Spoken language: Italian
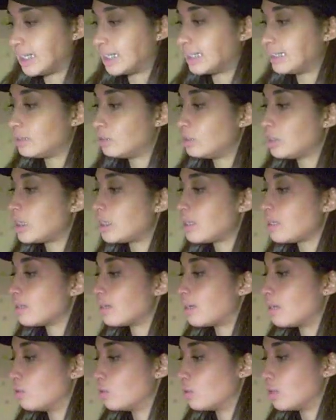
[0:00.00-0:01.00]
Le categorie
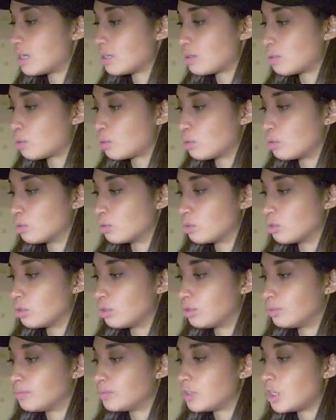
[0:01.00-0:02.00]
allora
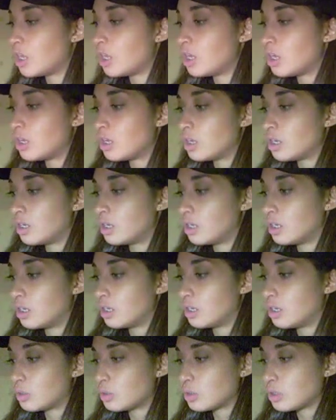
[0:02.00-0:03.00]
sono
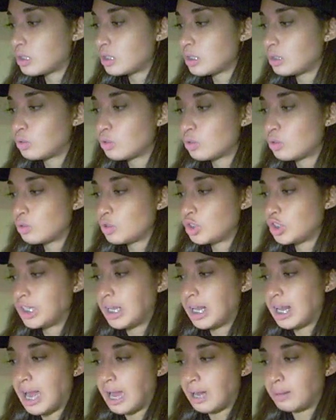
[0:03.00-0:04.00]
eh, rossetto
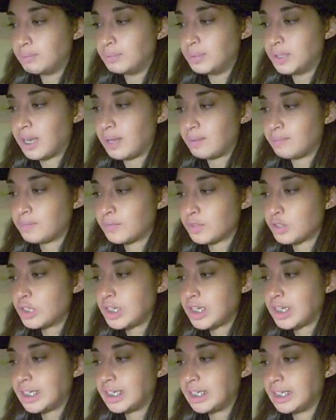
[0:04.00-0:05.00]
lucida labbra,
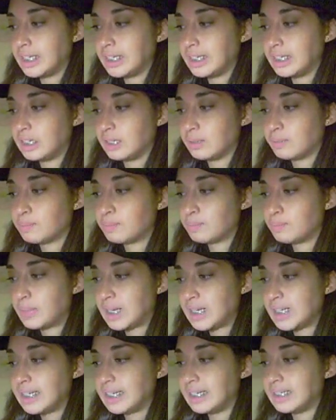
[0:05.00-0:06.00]
orecchini,
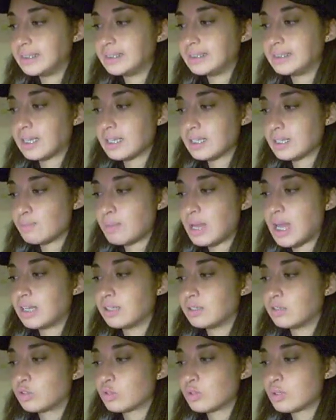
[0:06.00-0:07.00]
maglietta,
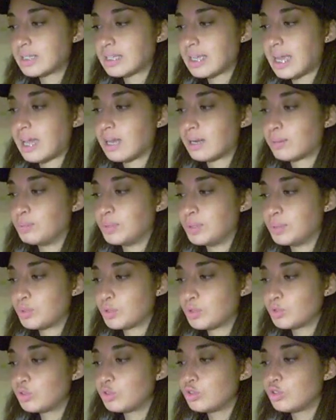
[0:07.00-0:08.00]
smalto, scarpe,
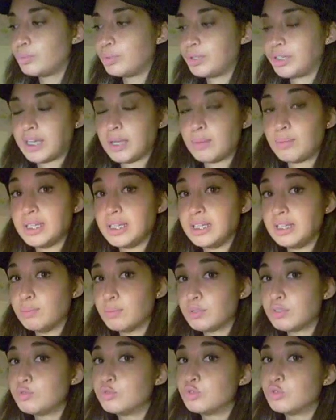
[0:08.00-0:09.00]
prodotto per capelli,
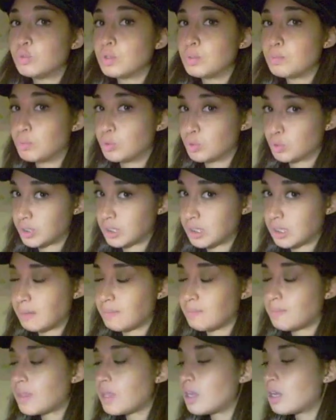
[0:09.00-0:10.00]
profumo e
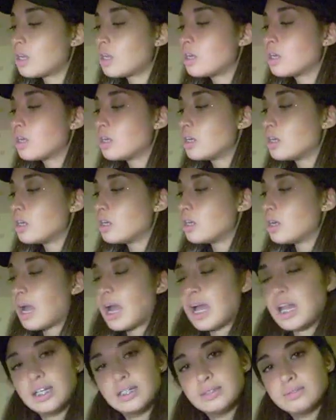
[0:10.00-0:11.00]
borsa.
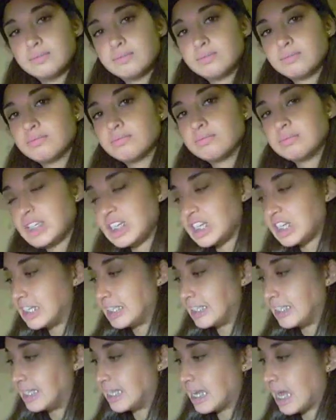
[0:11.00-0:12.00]
Allora,
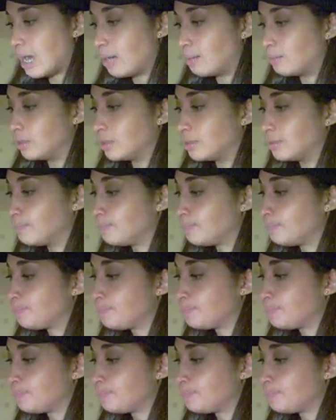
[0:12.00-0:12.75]
iniziamo.